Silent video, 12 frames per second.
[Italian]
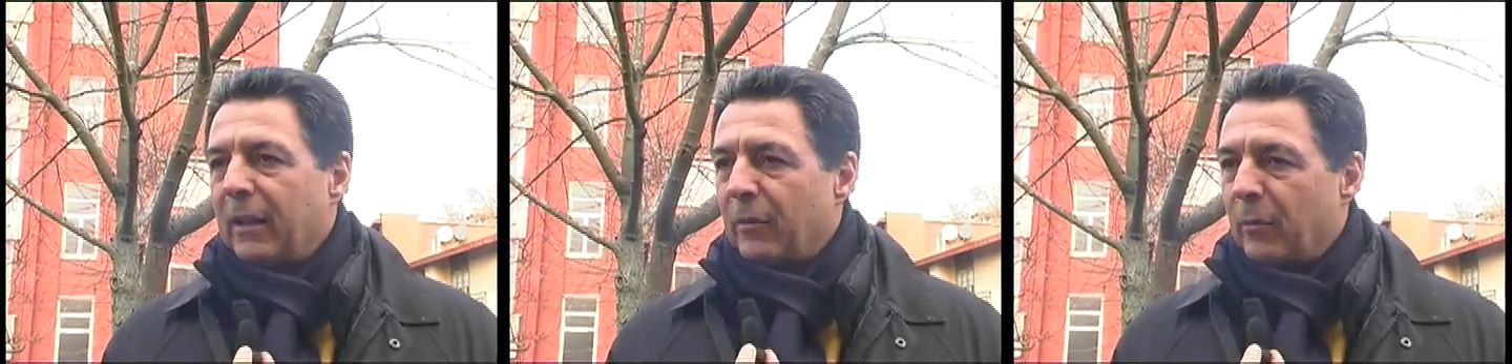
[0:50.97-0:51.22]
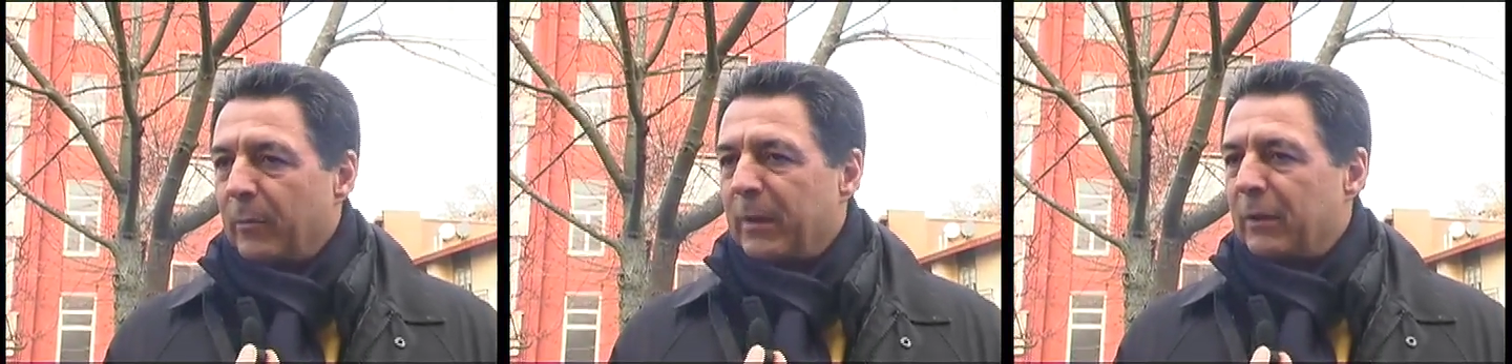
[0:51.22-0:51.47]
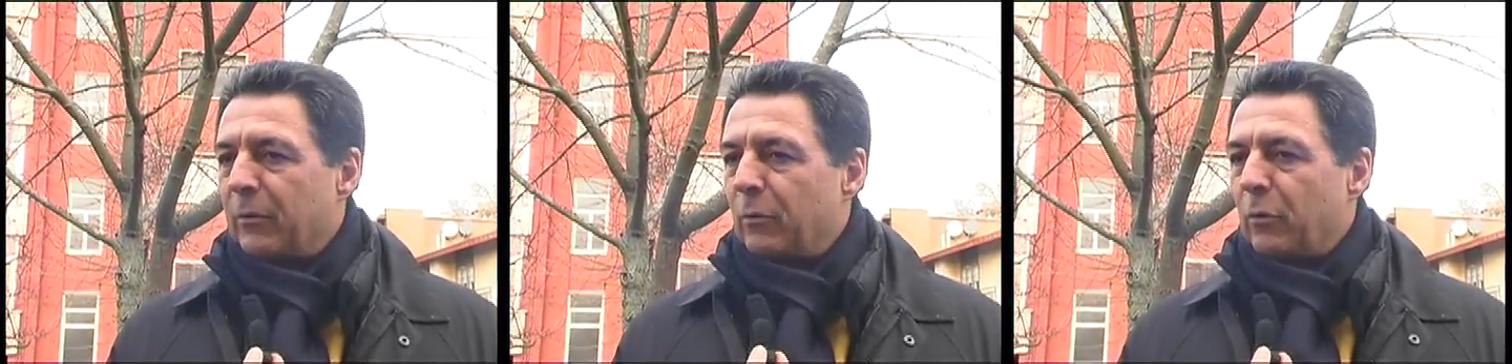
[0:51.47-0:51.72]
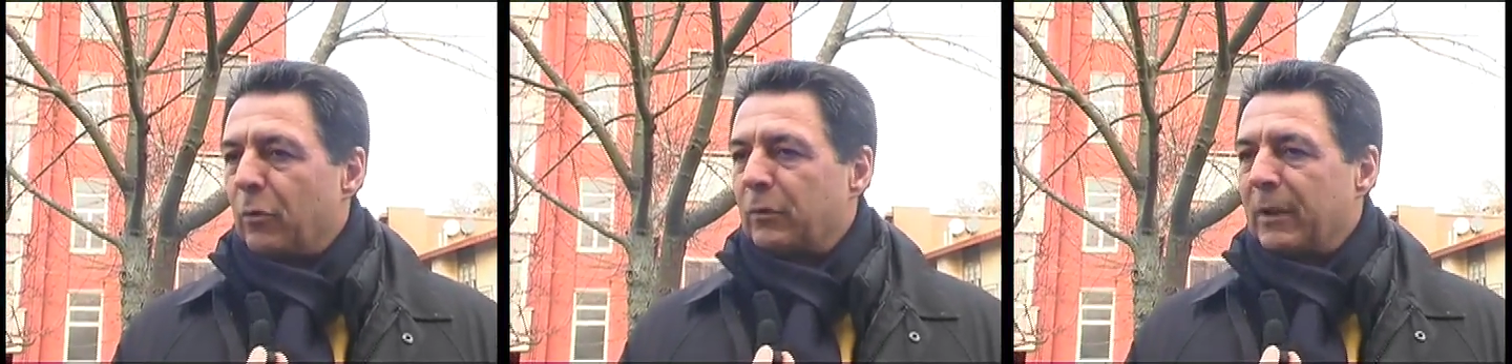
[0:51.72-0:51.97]
naturalmente in
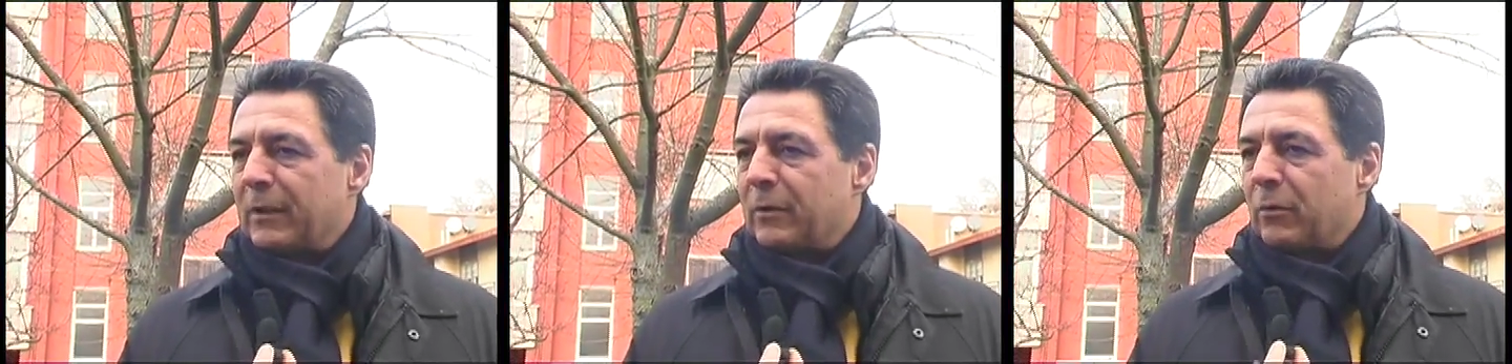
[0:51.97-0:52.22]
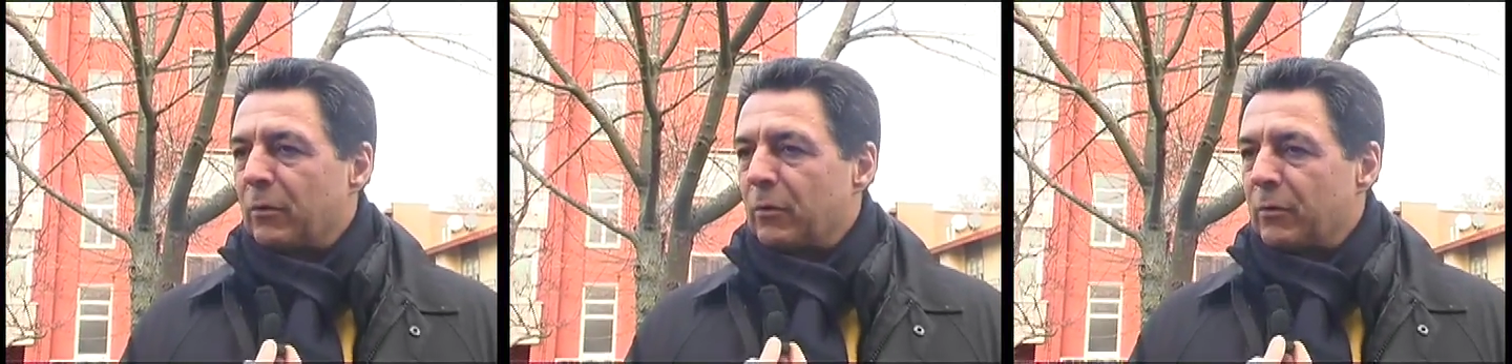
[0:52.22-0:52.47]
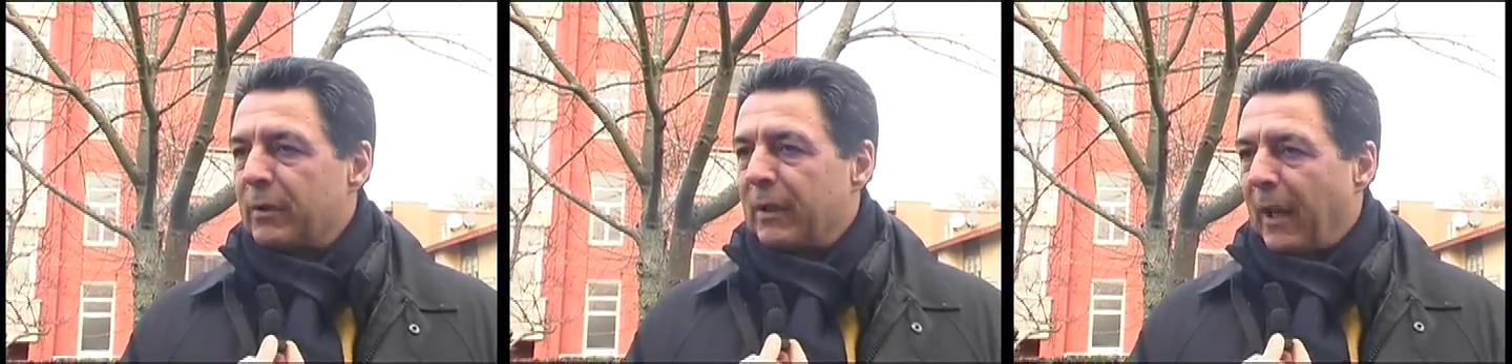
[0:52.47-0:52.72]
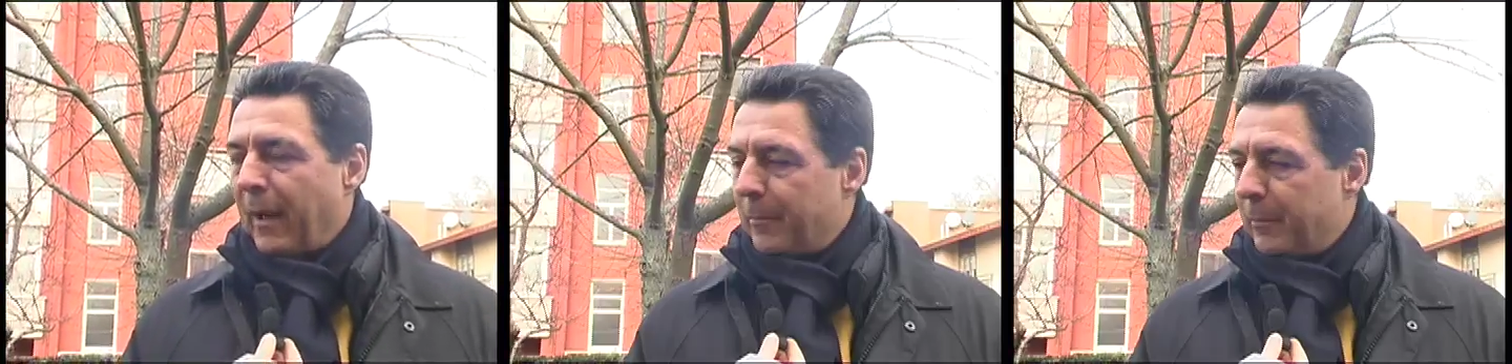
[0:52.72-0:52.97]
un contesto
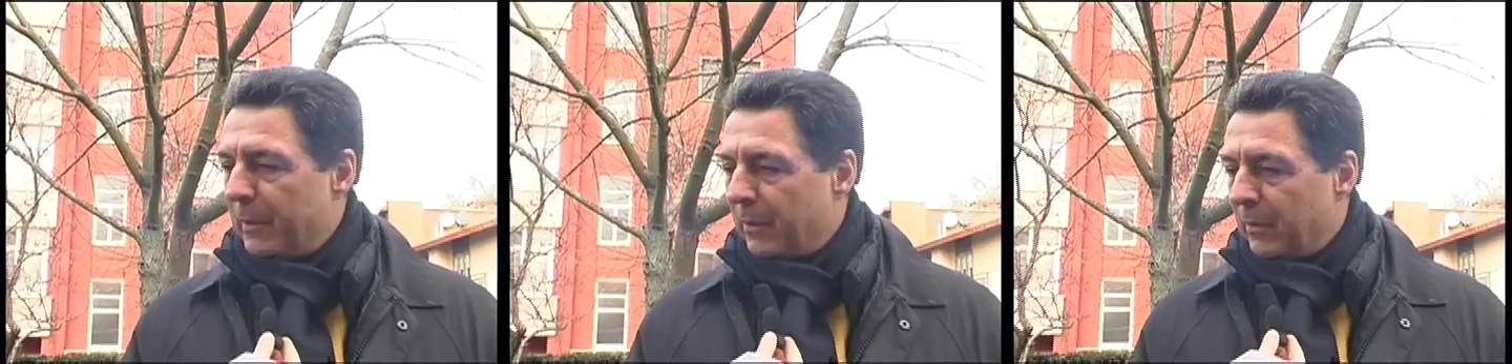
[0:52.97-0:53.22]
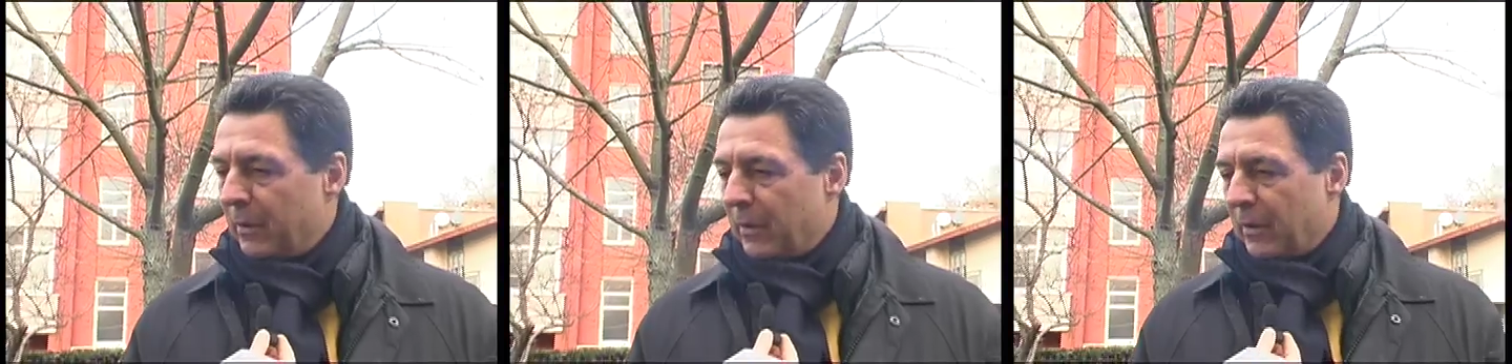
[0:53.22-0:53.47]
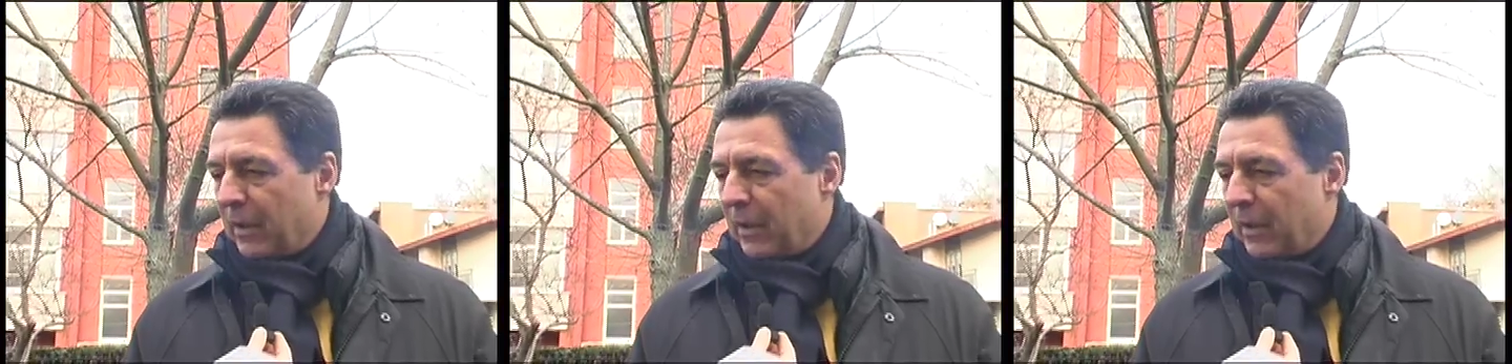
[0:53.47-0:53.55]
così ampio